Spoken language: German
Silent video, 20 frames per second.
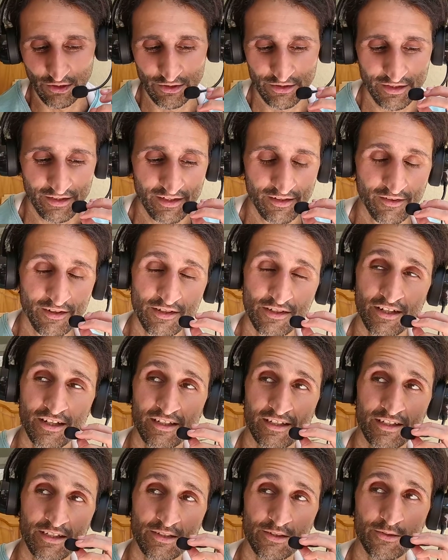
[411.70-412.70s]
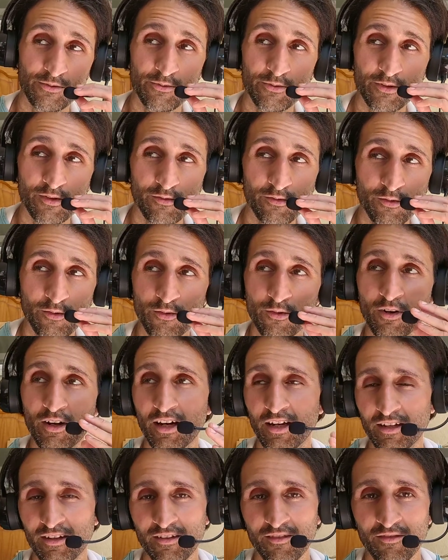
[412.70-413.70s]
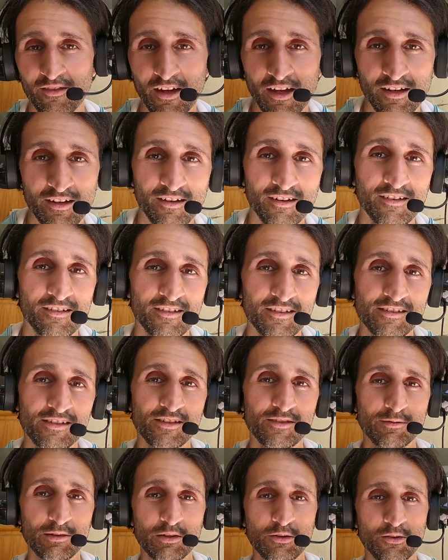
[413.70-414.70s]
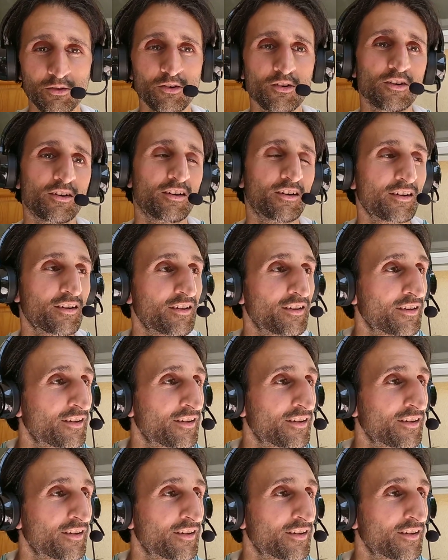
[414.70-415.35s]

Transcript: Leute, die wahrscheinlich nicht so gute Führung hatten, werden dieses Video gucken.